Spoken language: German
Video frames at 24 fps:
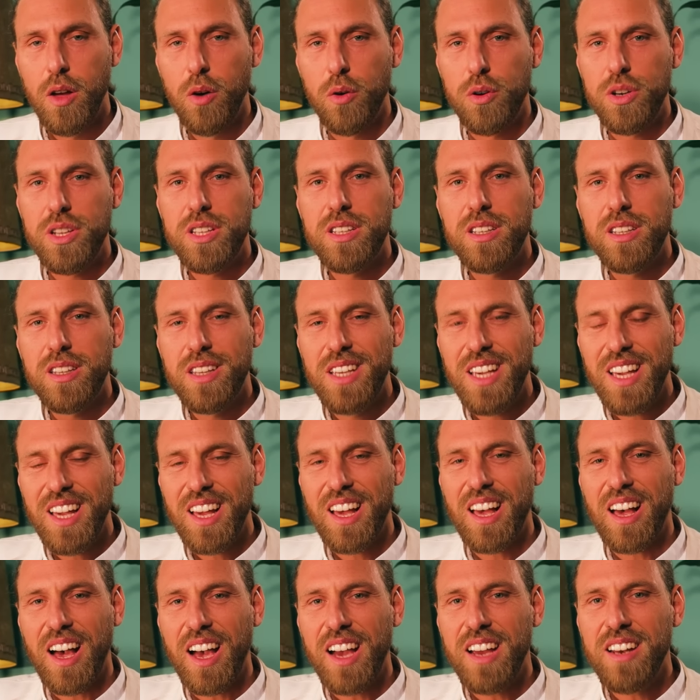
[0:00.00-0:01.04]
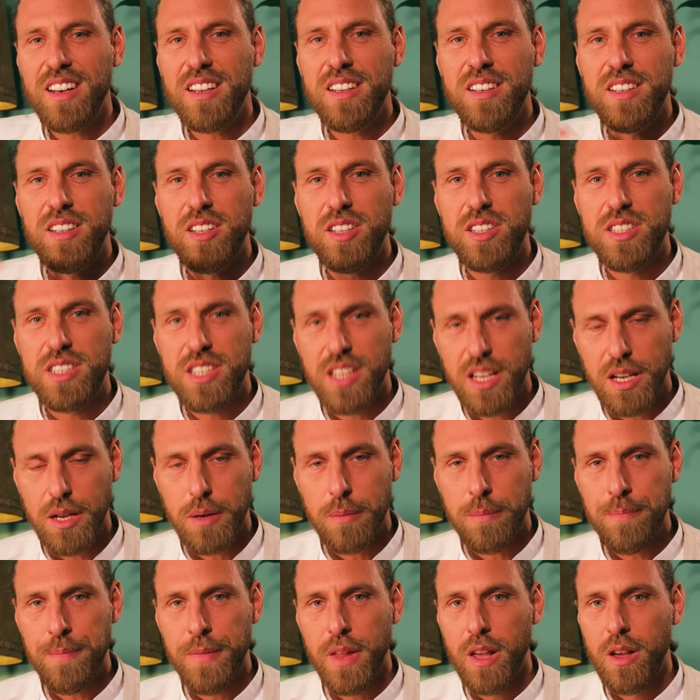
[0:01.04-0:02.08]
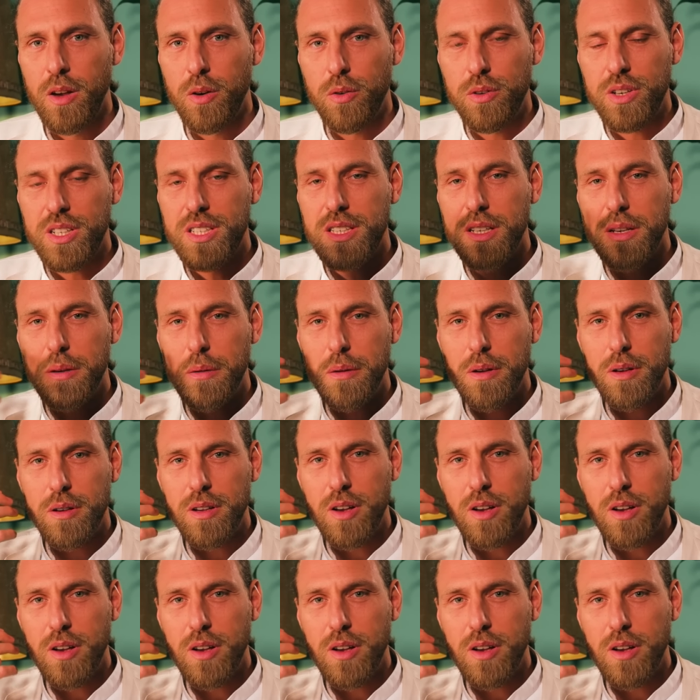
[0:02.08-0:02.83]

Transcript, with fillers: und ich gehe rein in die Themen und ich